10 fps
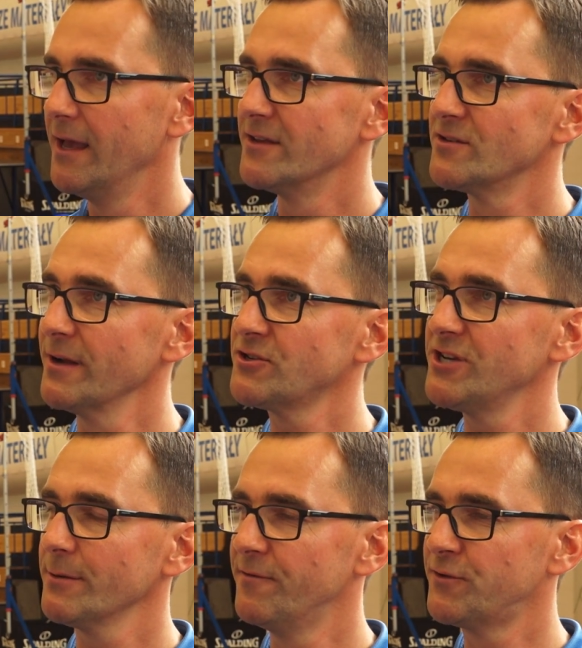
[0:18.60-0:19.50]
zobaczyć
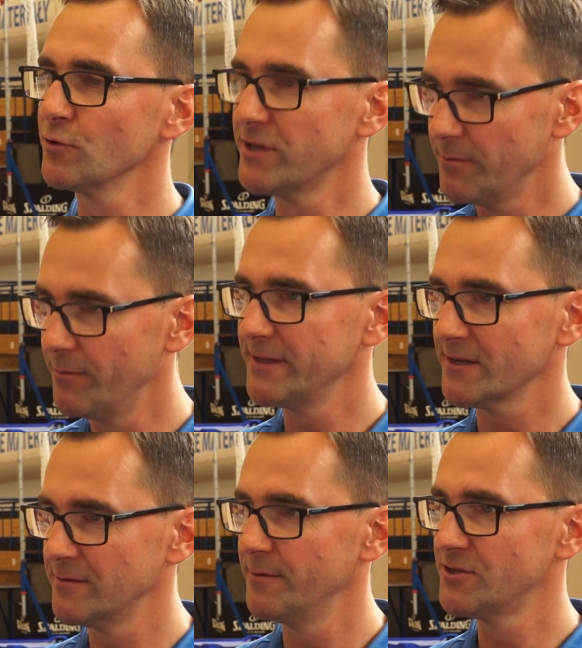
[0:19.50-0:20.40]
jak my w trudnych momentach
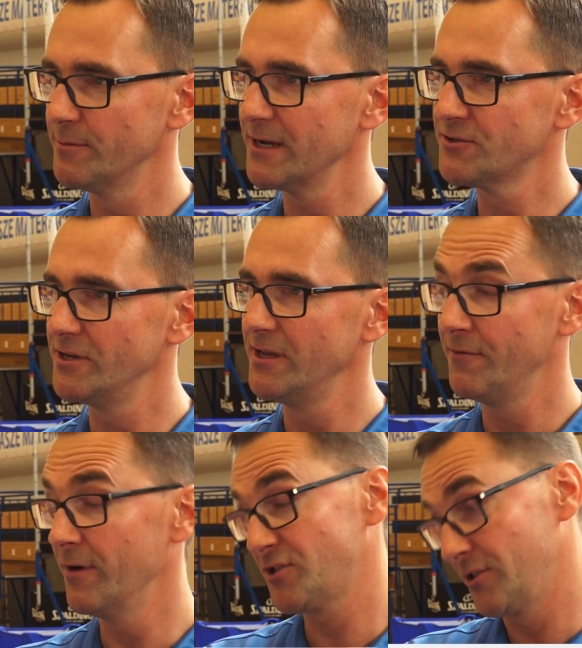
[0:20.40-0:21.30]
sobie będziemy radzili i
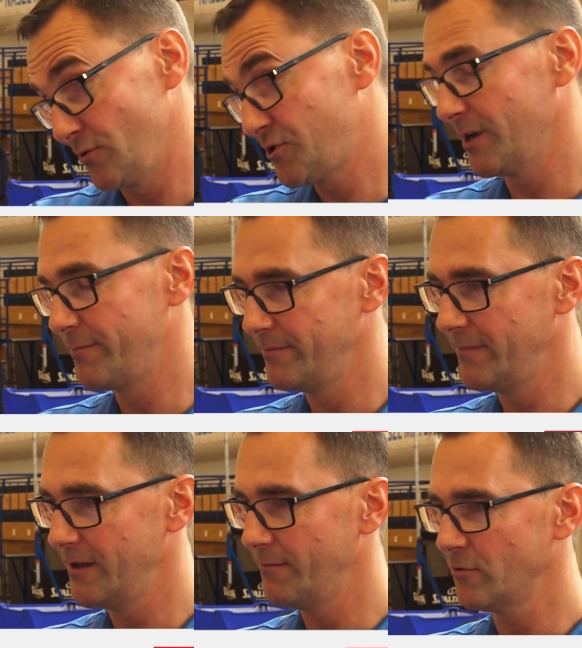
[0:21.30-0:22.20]
właśnie to dzisiaj
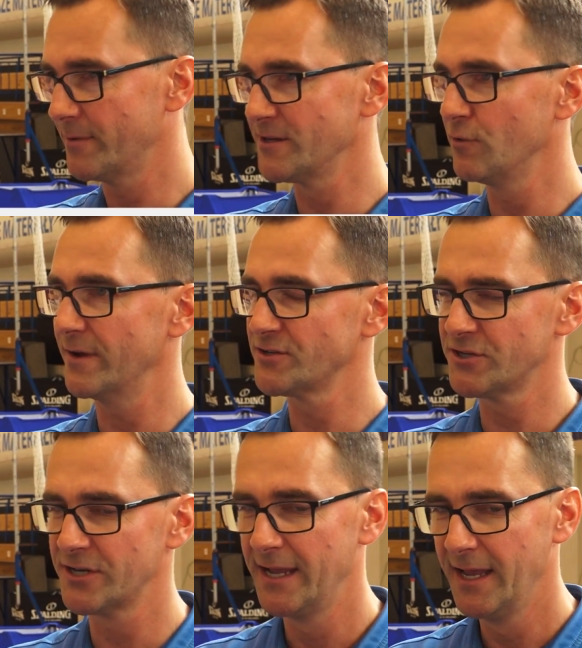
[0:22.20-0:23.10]
e, mogłem
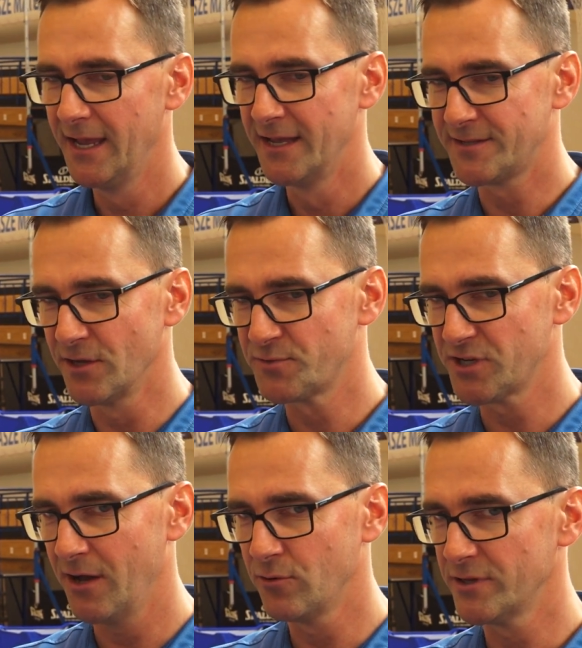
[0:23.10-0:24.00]
zauważyć. Stąd
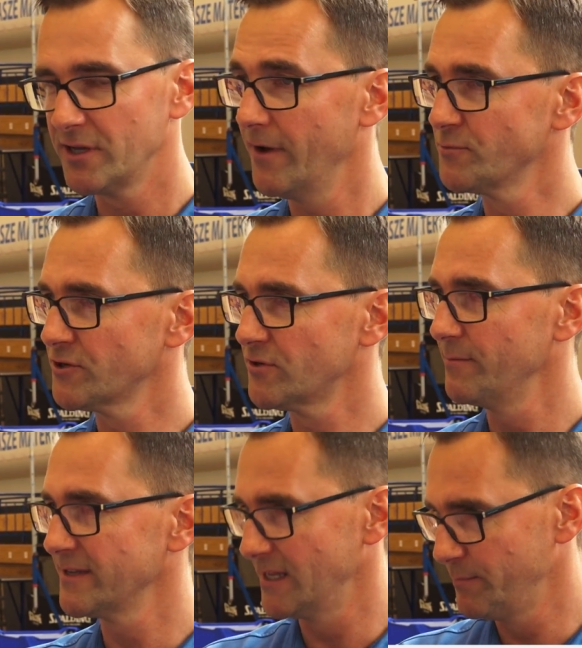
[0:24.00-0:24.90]
przyjechał Górnik Wałbrzych, który
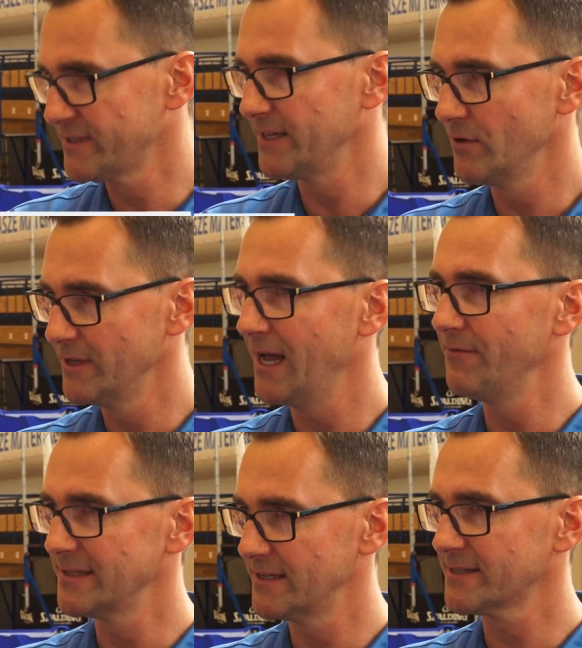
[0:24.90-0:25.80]
ma cel postawiony
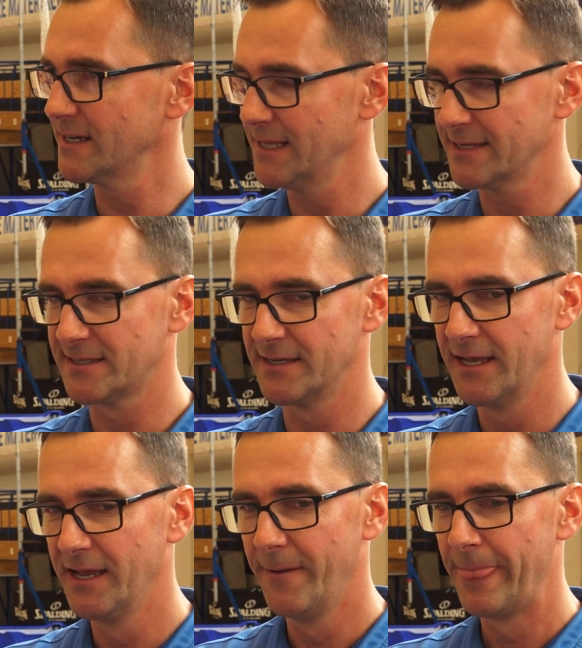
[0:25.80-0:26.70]
awans do Ekstraklasy.
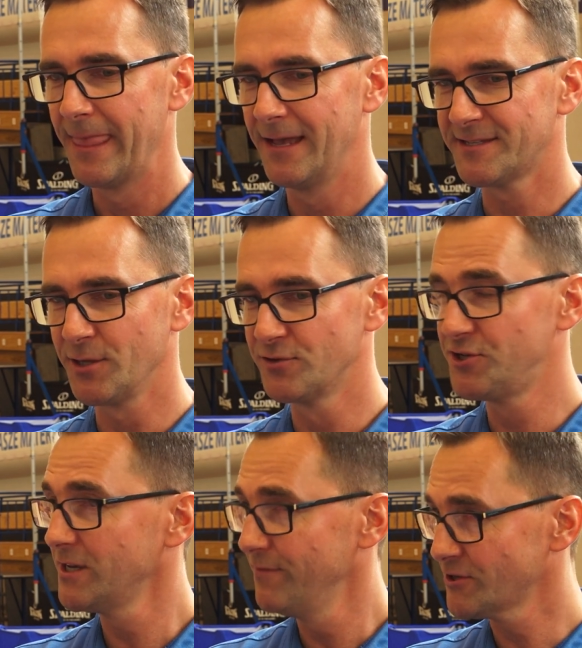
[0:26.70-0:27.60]
E, stąd
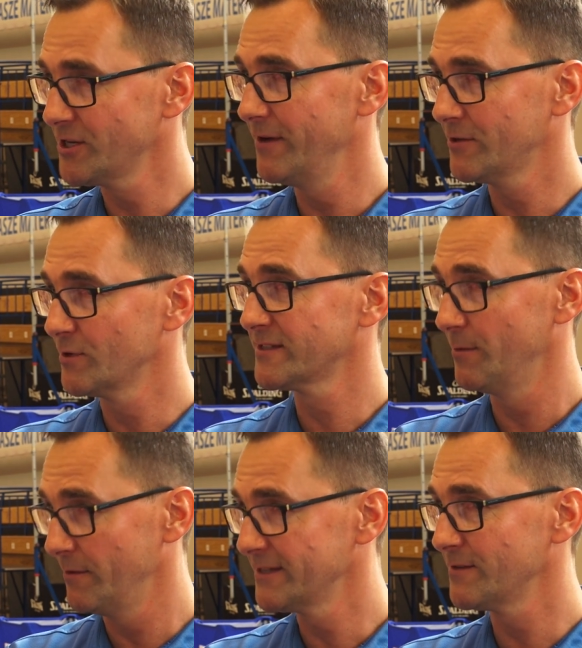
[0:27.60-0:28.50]
Dziki Warszawa, który chcą
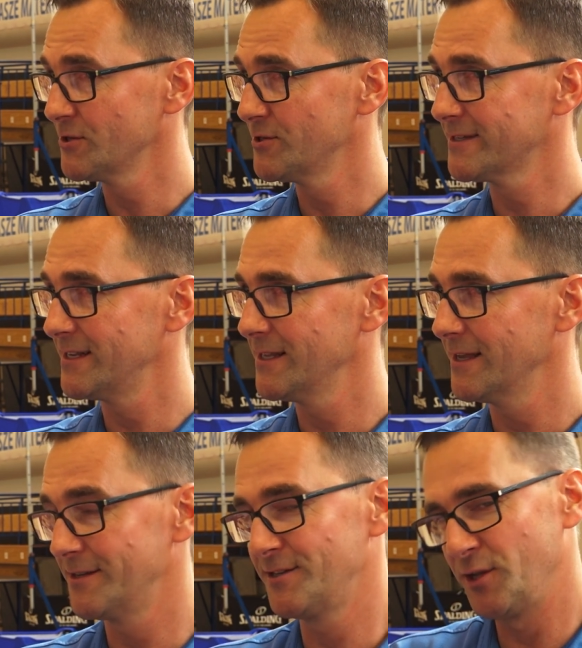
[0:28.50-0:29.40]
awansować do
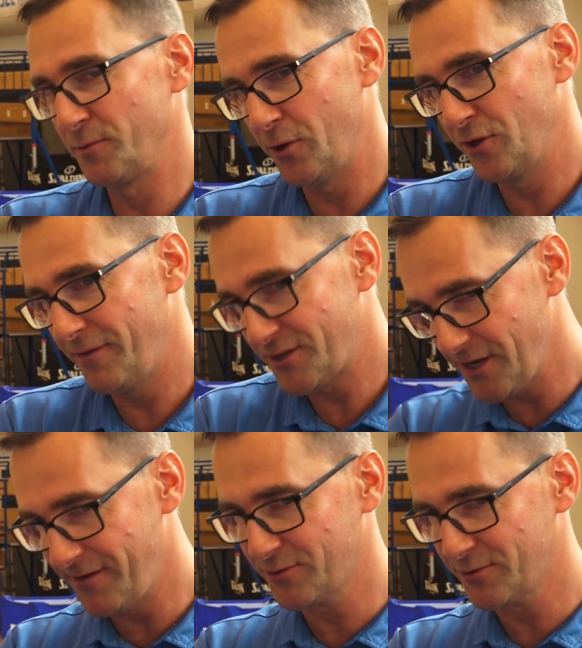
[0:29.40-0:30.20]
Ekstraklasy i stąd Polonia Warszawa,